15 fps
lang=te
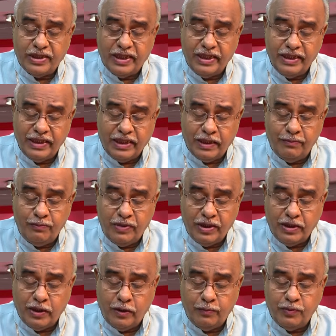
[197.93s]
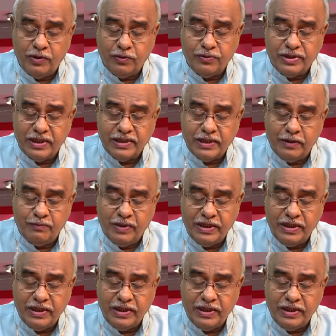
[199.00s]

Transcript: జగన్ కమ్మా కాపులకు చేసిన